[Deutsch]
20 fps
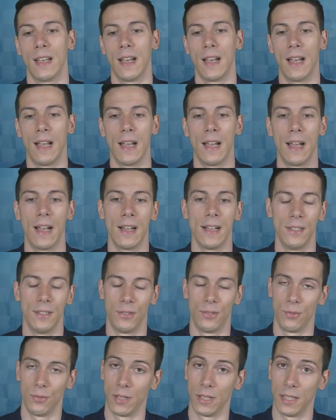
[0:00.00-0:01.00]

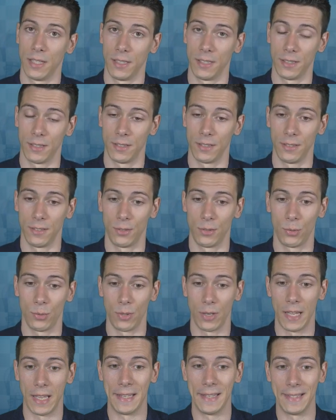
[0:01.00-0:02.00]
allzu leicht zu
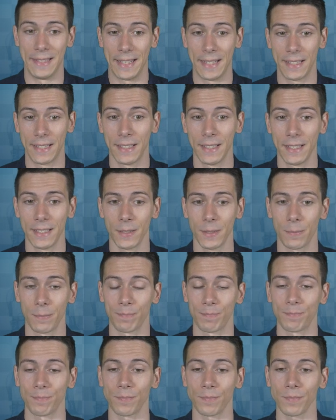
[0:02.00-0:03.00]
entdecken ist.
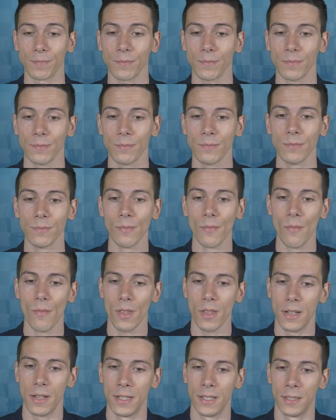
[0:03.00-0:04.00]

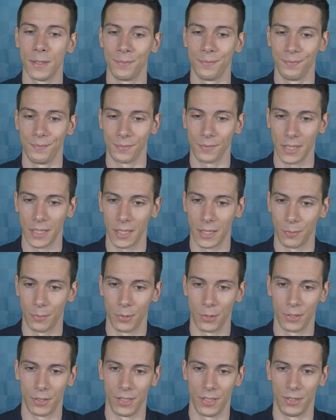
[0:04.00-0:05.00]
Ähm, ich
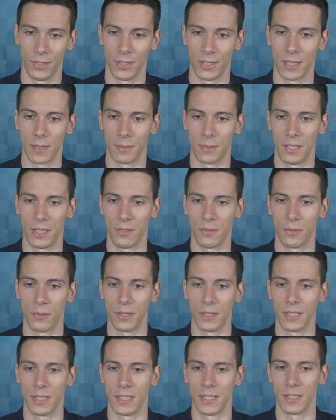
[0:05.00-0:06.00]
möchte sie euch aber nicht
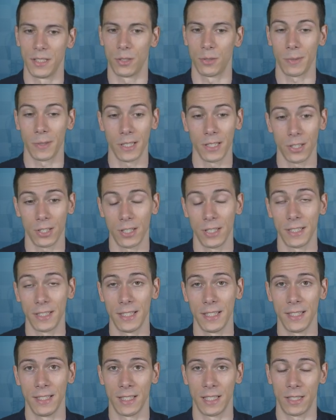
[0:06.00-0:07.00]
vorenthalten. Springer schlägt
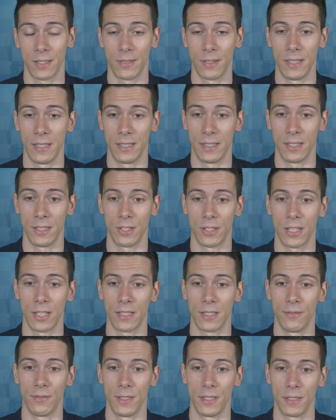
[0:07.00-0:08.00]
D6 wäre hier sehr stark
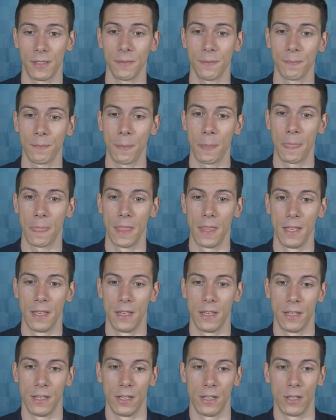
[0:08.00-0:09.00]
gewesen.
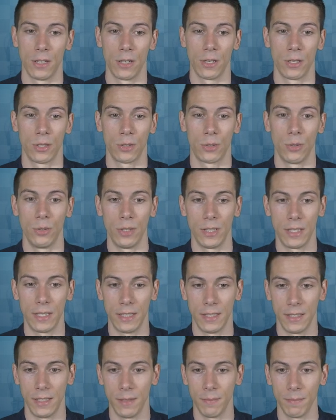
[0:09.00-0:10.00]
König
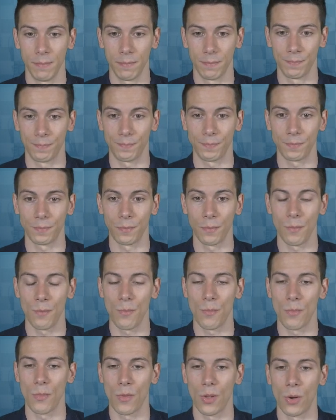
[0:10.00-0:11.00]
E7.
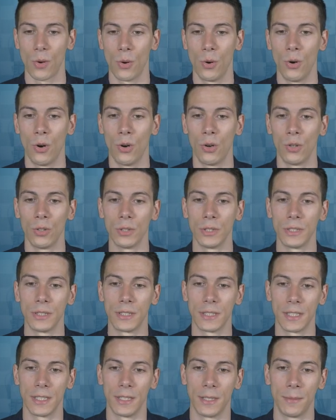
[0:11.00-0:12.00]
Und
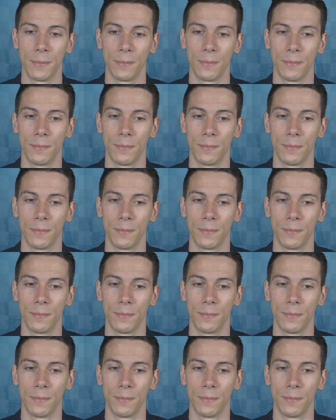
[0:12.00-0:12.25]
ähm,